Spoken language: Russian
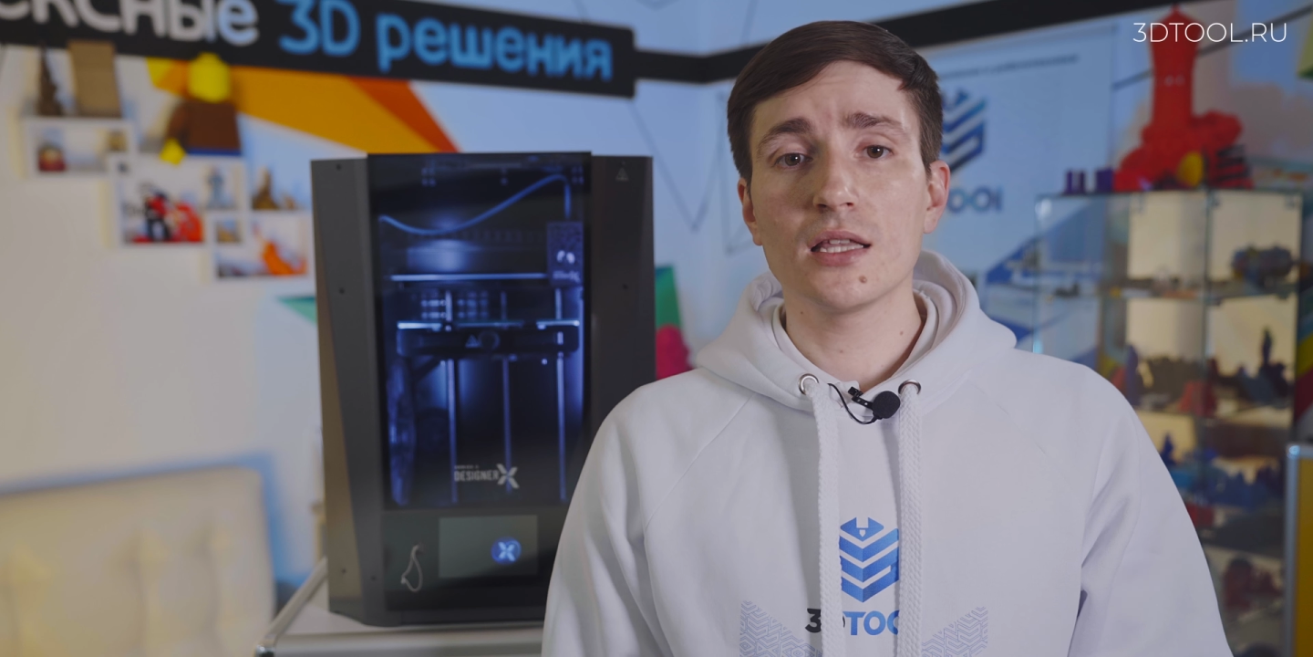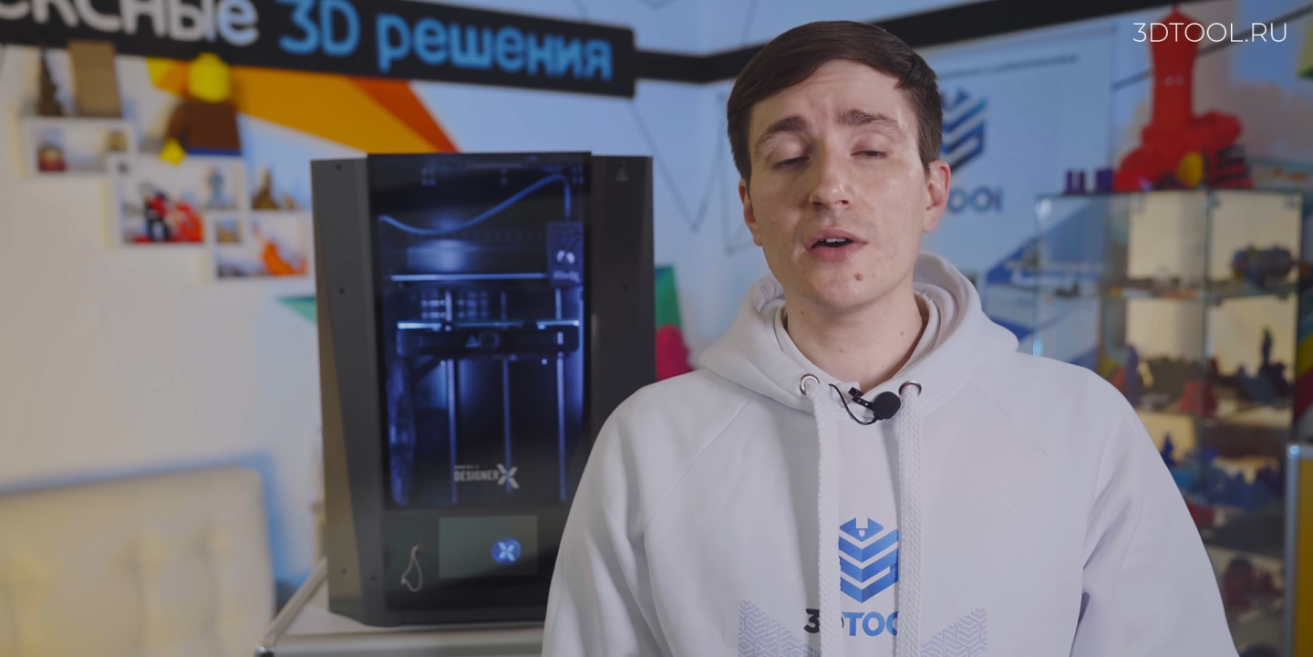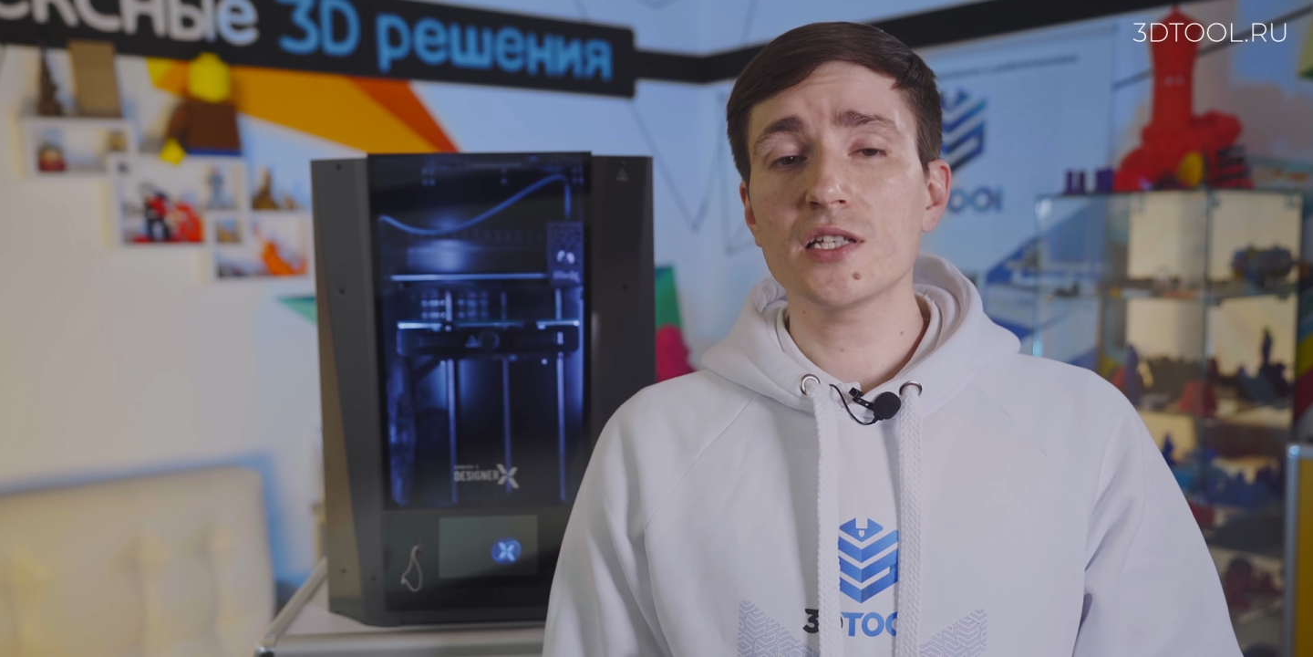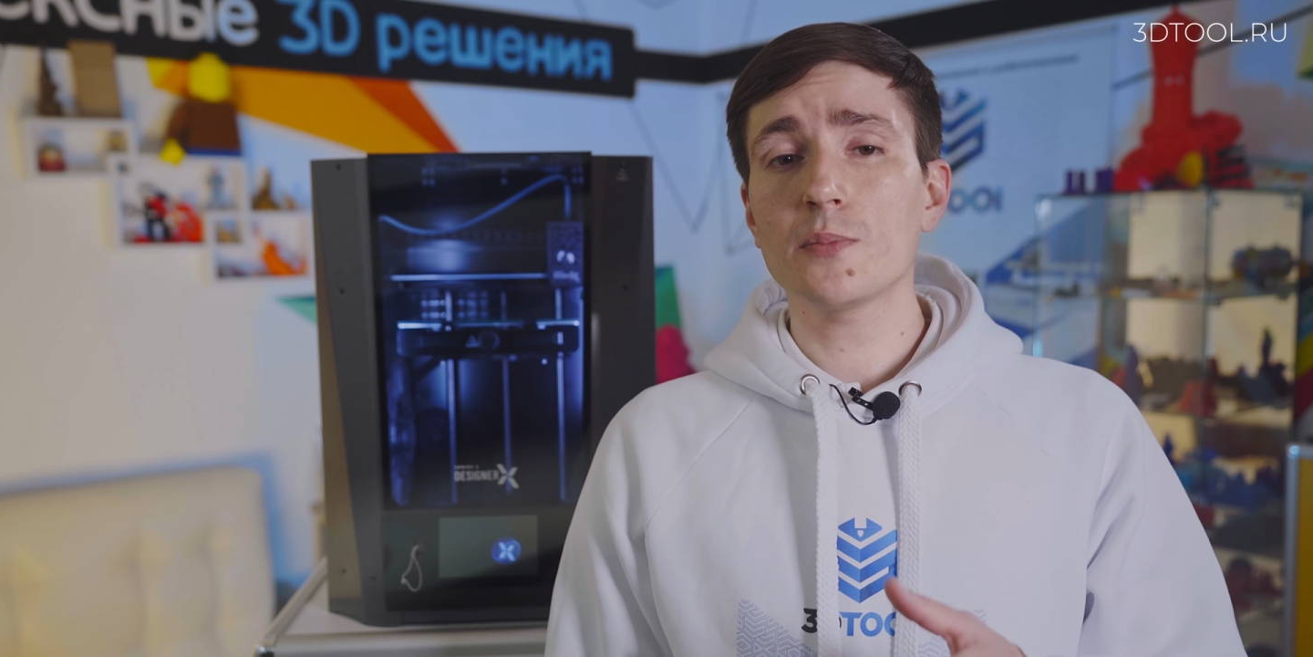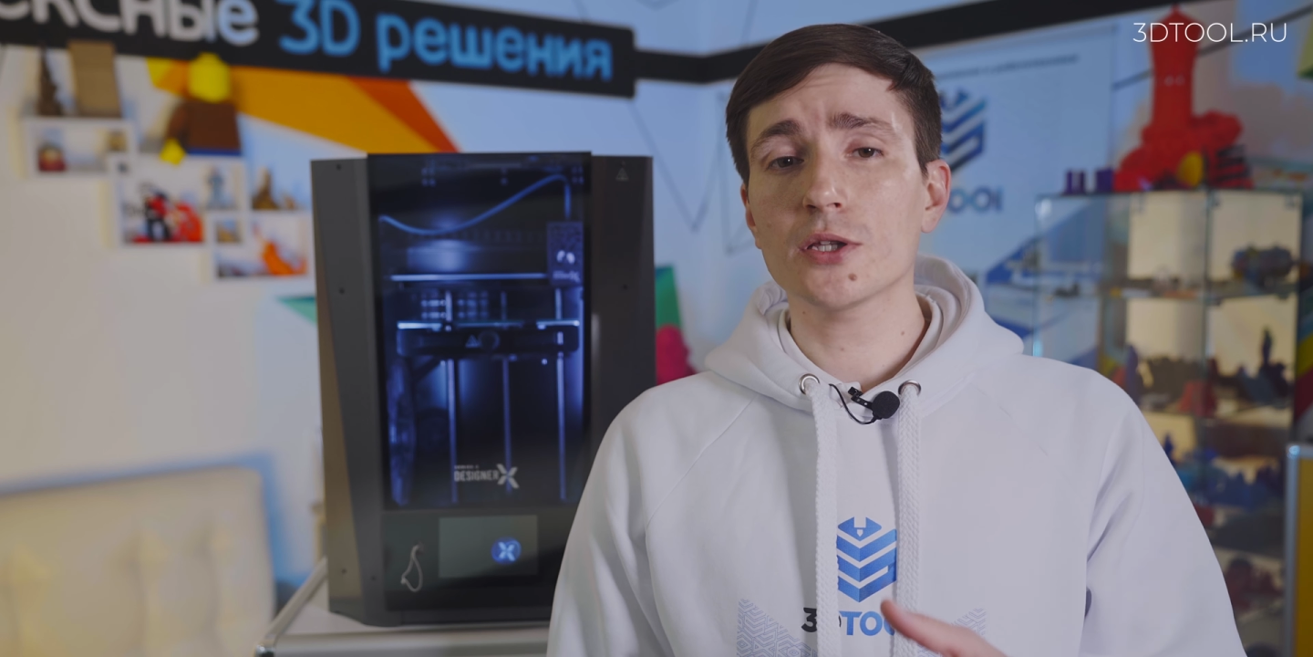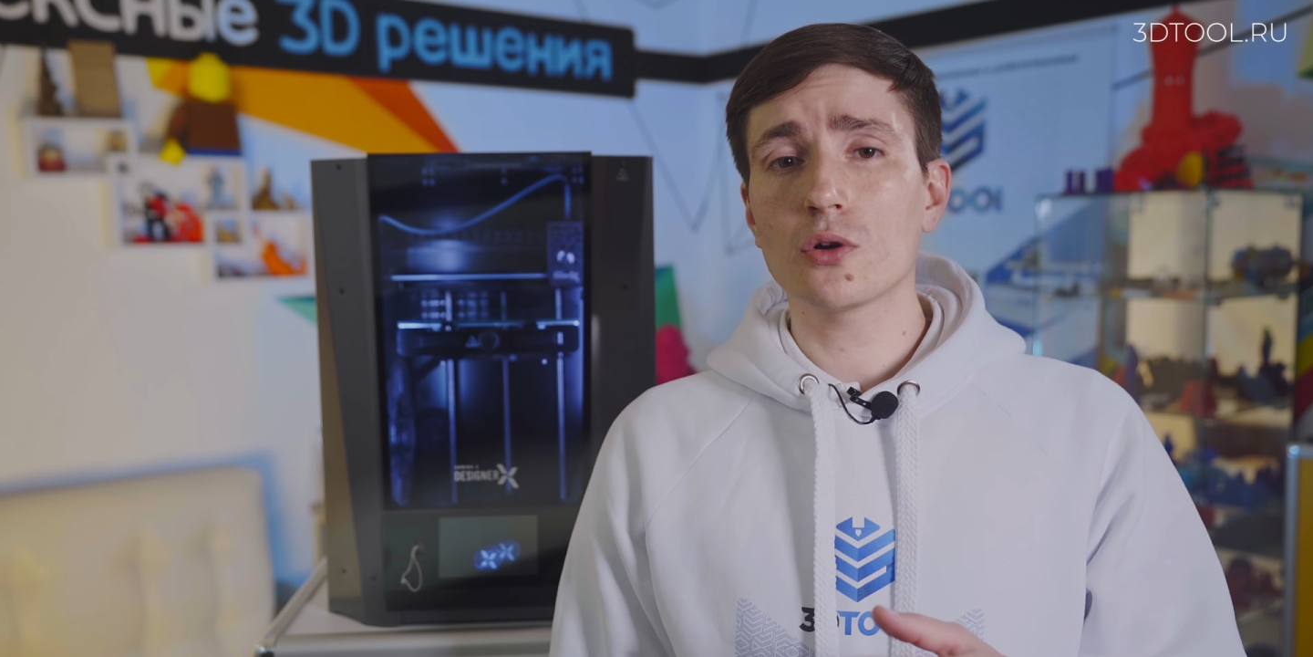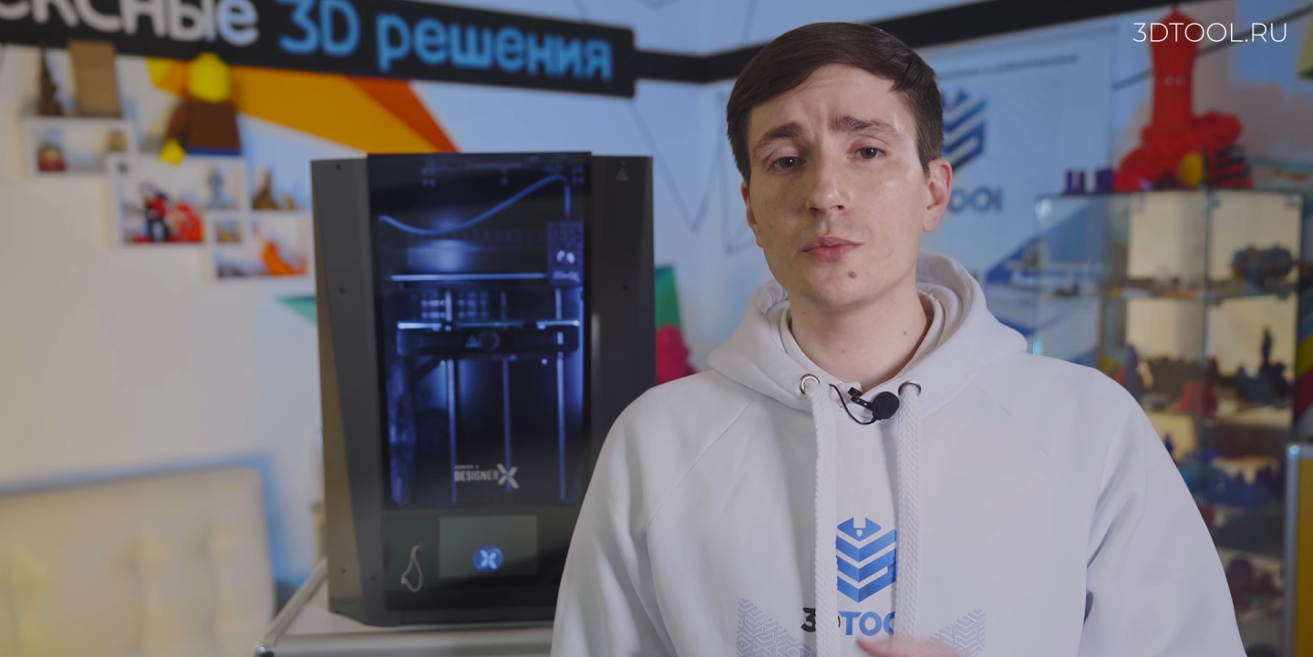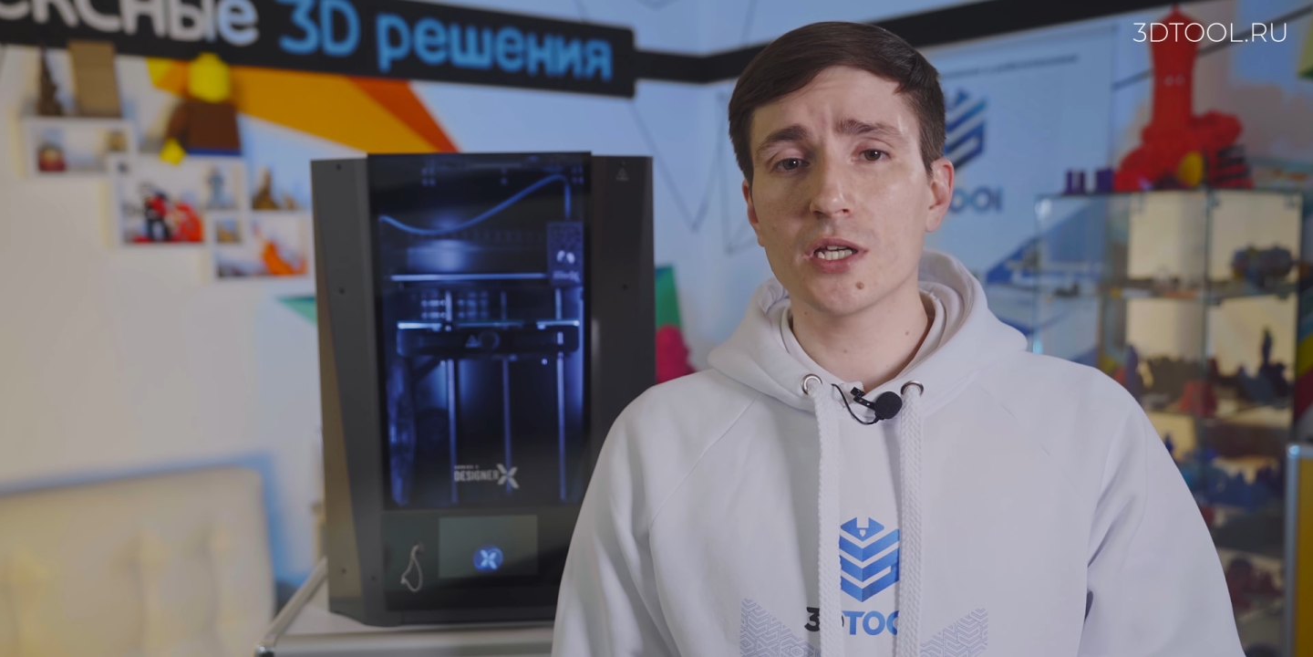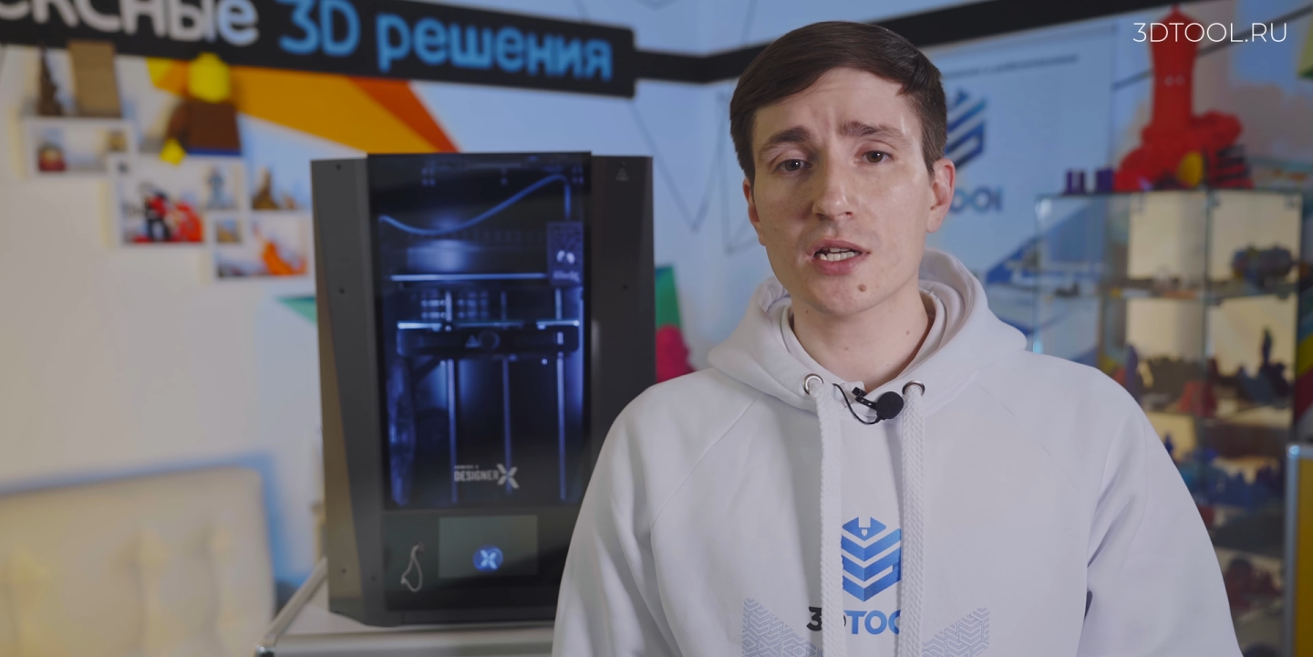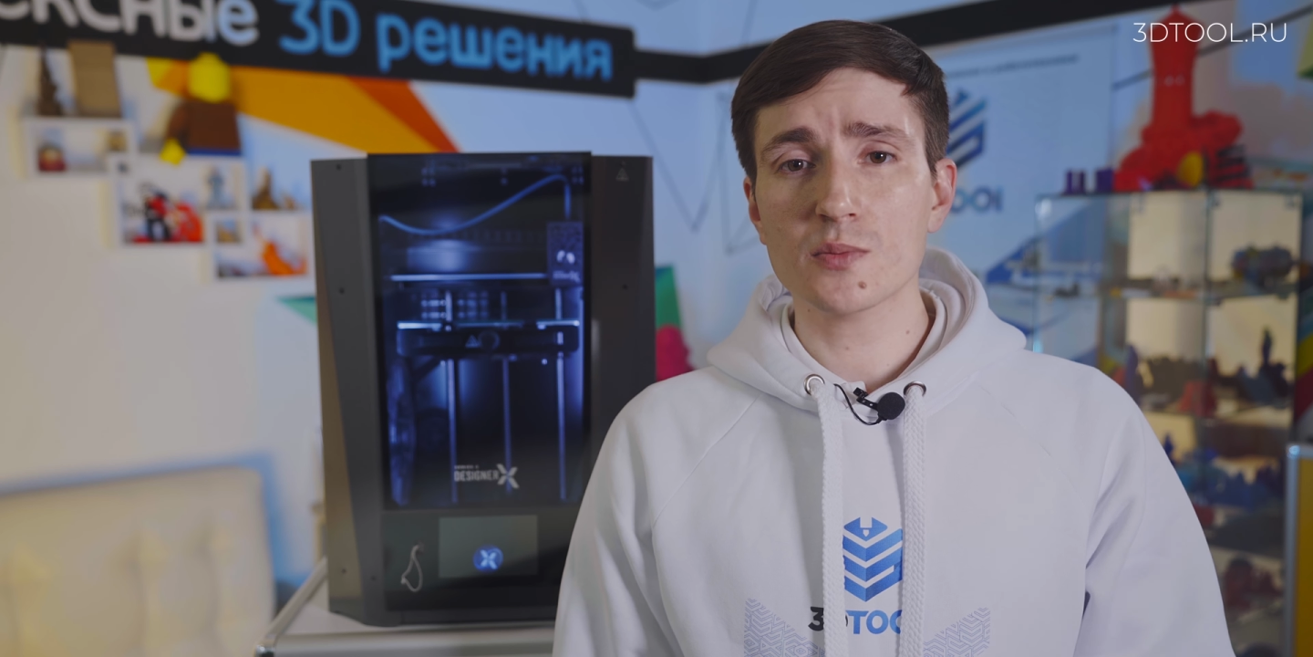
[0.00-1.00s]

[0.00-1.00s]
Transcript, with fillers: Давайте подробнее